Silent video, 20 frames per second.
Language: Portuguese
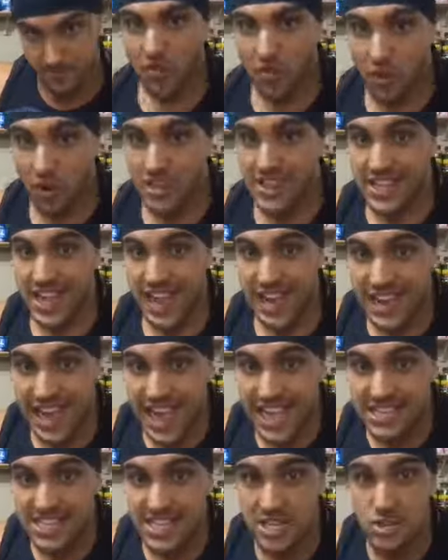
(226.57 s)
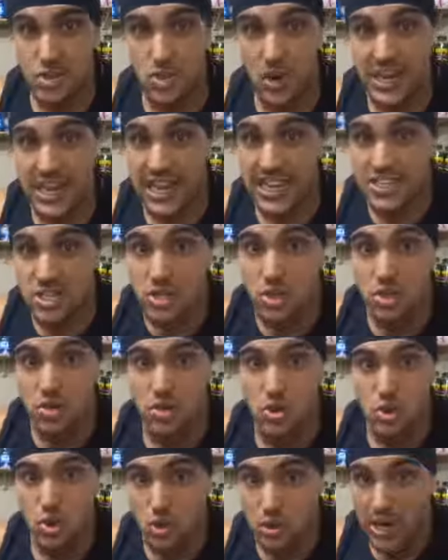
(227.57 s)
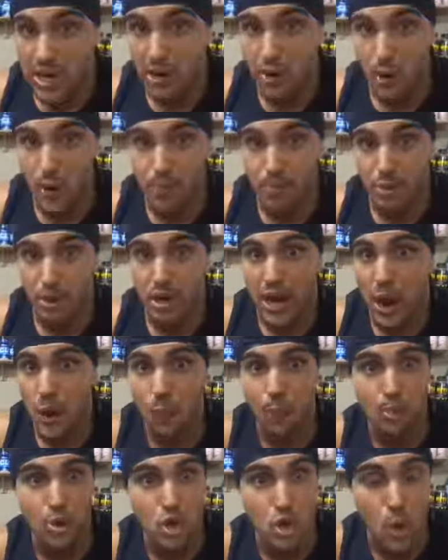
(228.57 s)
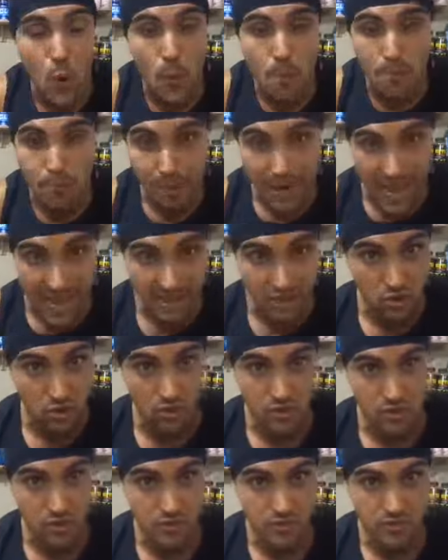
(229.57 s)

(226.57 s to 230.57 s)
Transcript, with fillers: fortalece a sua estrutura corporal por completo.